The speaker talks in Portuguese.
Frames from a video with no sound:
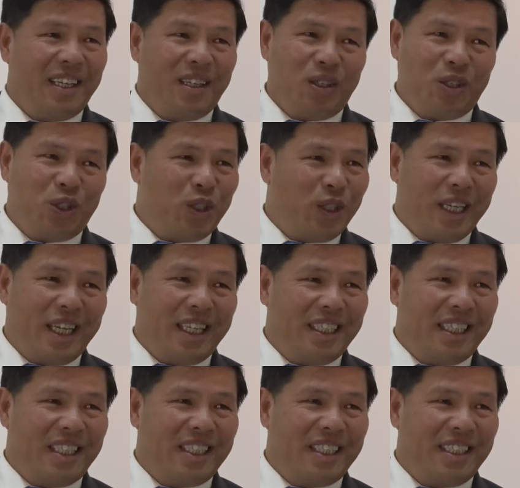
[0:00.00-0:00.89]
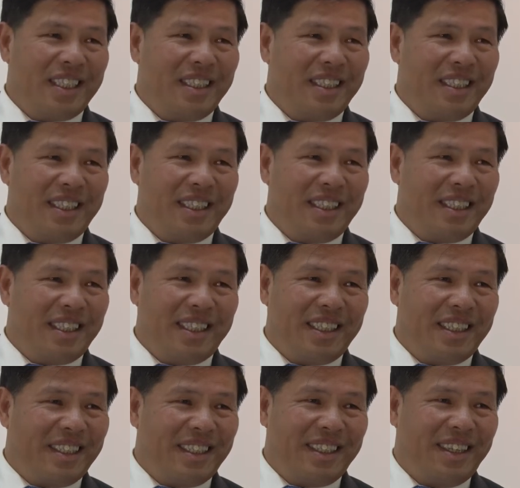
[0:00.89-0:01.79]
E chineses,
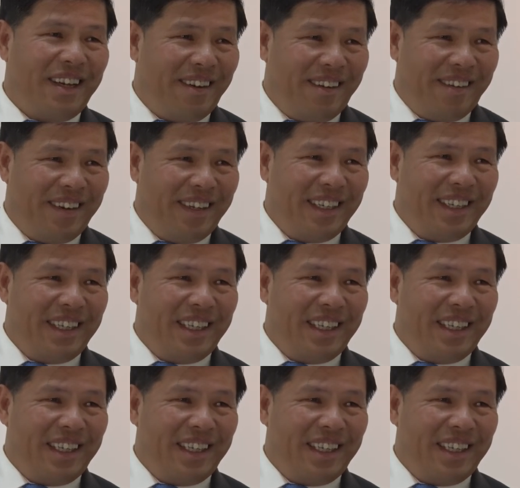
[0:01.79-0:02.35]
não. não.